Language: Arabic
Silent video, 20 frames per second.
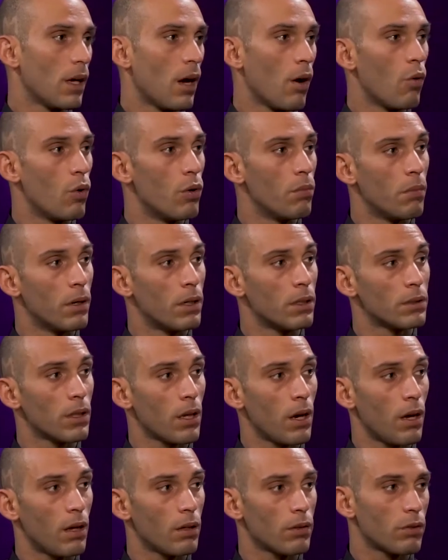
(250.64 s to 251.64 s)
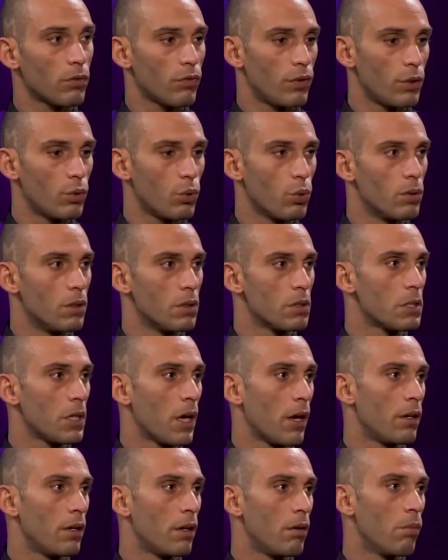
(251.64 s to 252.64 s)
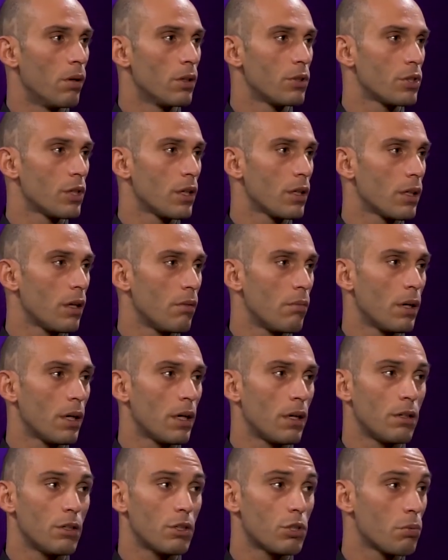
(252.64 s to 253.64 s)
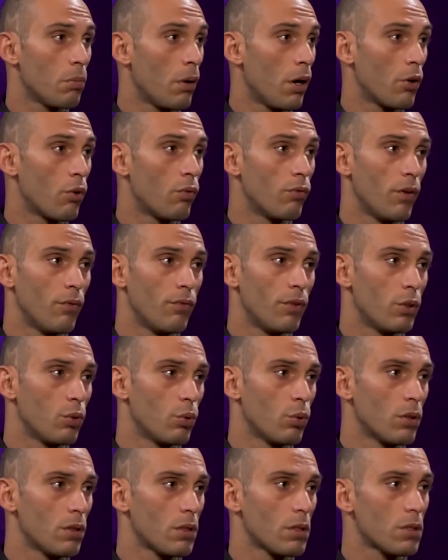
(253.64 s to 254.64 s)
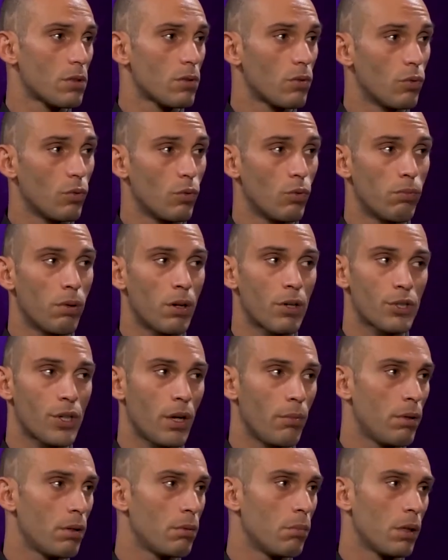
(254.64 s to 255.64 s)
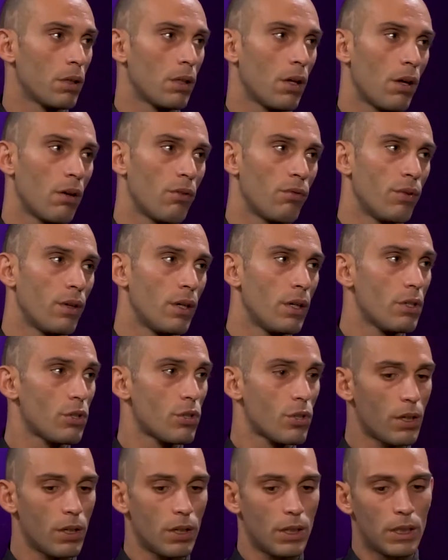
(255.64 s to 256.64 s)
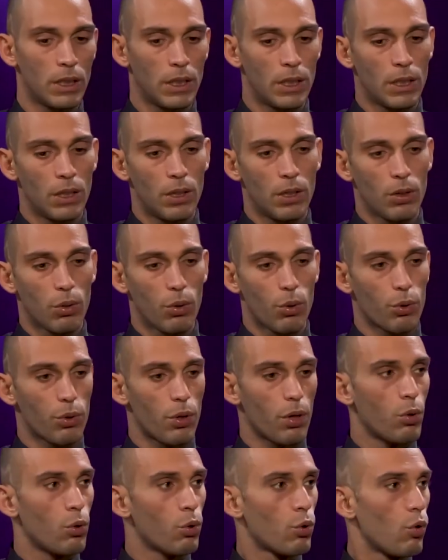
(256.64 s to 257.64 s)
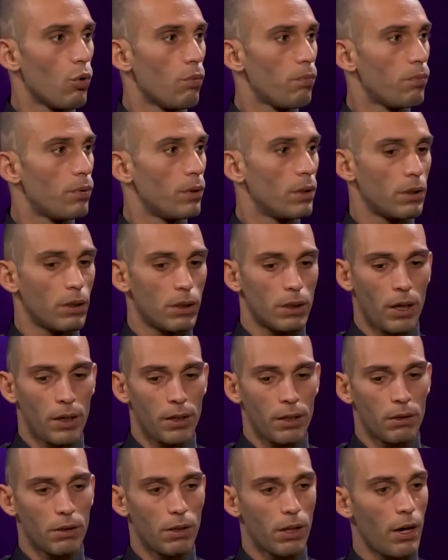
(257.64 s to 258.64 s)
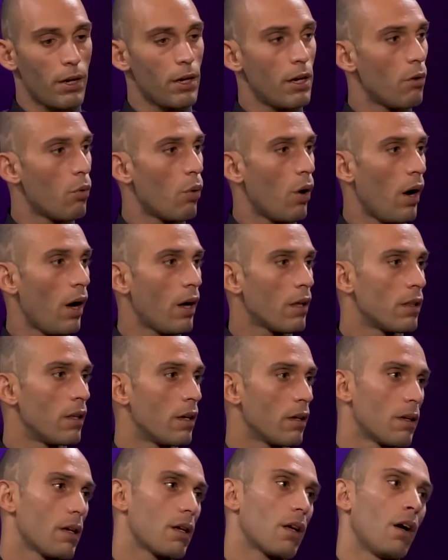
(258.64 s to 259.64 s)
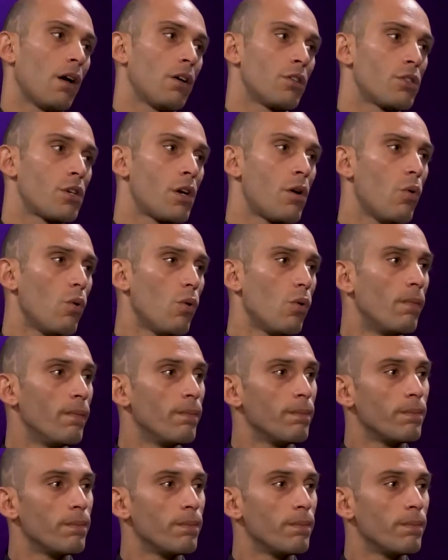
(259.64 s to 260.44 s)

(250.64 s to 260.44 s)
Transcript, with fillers: اول ما طلعت في تونس يعني الباتشاتا ما كانتش معروفه في تونس وبرشا عباد ما تعرفهاش كنا جروب آه، يعني نترينا وحدنا كيك على الجو